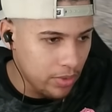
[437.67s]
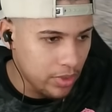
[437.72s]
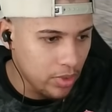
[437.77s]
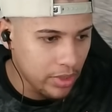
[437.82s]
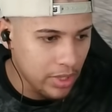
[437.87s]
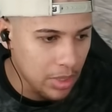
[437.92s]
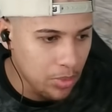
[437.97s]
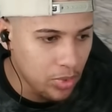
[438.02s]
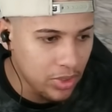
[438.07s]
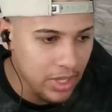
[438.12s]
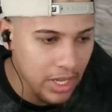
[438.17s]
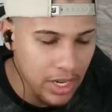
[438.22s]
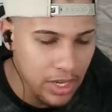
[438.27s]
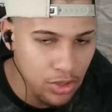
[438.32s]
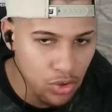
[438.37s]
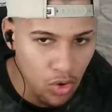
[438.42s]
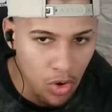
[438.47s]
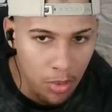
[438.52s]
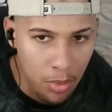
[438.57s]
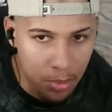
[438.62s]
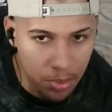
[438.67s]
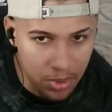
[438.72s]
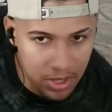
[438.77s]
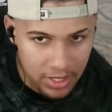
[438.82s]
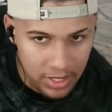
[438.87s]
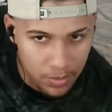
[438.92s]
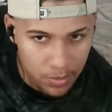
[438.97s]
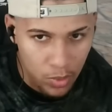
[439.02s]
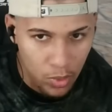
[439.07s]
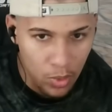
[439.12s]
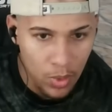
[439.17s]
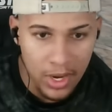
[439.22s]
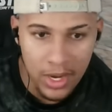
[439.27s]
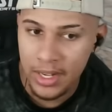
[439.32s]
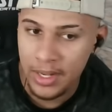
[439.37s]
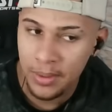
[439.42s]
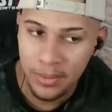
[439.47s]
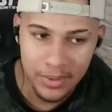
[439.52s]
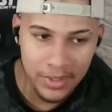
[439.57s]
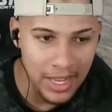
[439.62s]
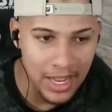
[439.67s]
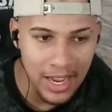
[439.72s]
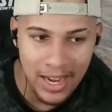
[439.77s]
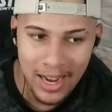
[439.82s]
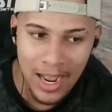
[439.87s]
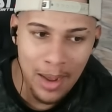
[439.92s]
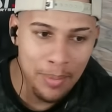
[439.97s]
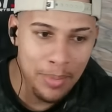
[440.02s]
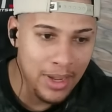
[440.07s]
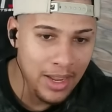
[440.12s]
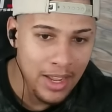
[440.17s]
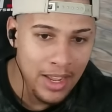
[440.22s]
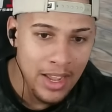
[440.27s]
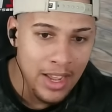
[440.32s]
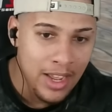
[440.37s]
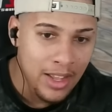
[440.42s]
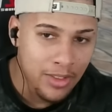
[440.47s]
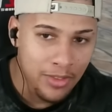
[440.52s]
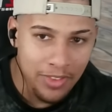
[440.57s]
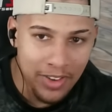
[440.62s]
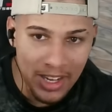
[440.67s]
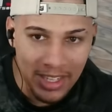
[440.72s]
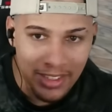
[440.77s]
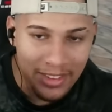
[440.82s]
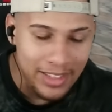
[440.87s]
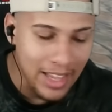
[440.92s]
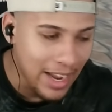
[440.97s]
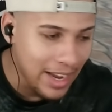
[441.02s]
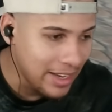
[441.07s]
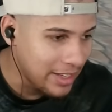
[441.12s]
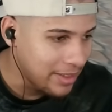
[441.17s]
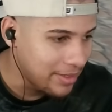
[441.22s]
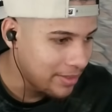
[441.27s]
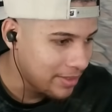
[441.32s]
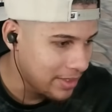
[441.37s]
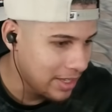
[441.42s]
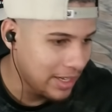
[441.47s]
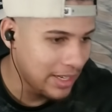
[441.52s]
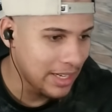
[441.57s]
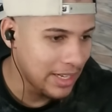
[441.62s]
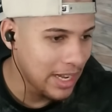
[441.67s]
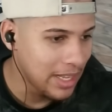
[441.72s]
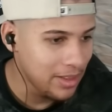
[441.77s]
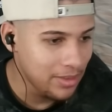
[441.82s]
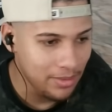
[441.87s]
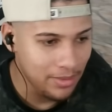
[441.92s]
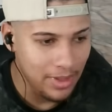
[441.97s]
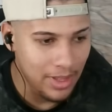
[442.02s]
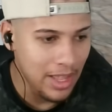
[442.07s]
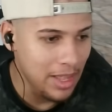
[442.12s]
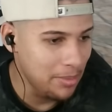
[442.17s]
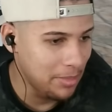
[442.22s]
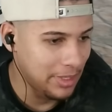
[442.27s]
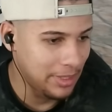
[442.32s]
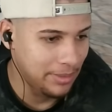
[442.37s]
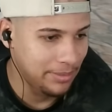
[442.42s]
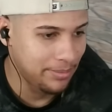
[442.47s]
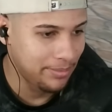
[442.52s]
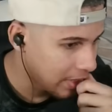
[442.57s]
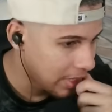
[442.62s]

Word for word: Então tem muita gente, como por exemplo o Luan, que não tem a capa do Valentine, tá ligado? É, mano.